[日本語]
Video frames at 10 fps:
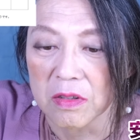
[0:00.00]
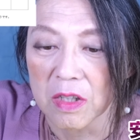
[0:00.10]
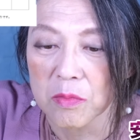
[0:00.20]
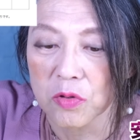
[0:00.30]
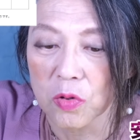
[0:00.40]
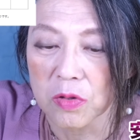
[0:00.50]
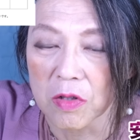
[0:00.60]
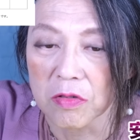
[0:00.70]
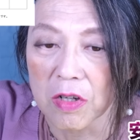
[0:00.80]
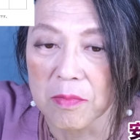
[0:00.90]
税務調
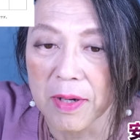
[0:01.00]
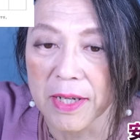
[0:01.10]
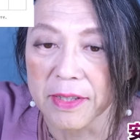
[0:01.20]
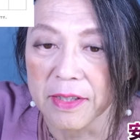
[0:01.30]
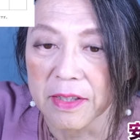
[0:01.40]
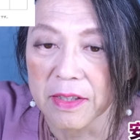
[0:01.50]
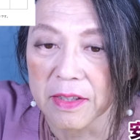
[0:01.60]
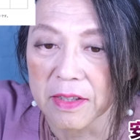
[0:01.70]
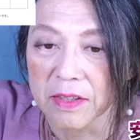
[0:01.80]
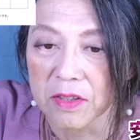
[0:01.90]
査を受ける前に
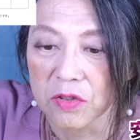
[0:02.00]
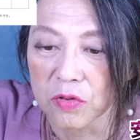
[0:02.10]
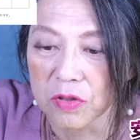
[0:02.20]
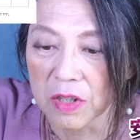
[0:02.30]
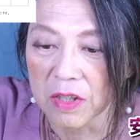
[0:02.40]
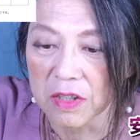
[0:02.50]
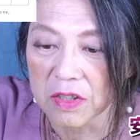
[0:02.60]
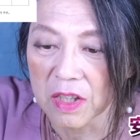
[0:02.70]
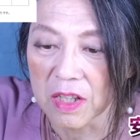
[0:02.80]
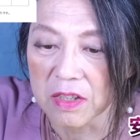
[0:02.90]
修正
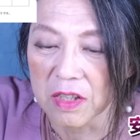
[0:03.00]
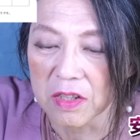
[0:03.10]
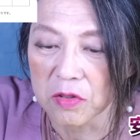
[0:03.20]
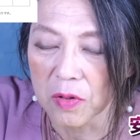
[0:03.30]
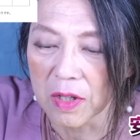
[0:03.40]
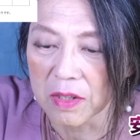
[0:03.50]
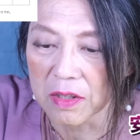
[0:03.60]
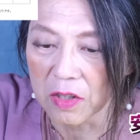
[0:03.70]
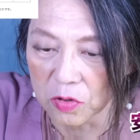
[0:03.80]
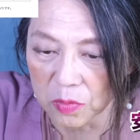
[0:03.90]
したら税率は
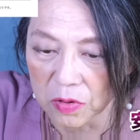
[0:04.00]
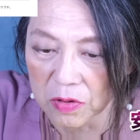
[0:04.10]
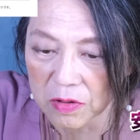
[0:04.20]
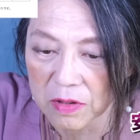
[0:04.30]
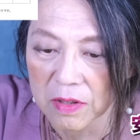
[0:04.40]
大丈夫と。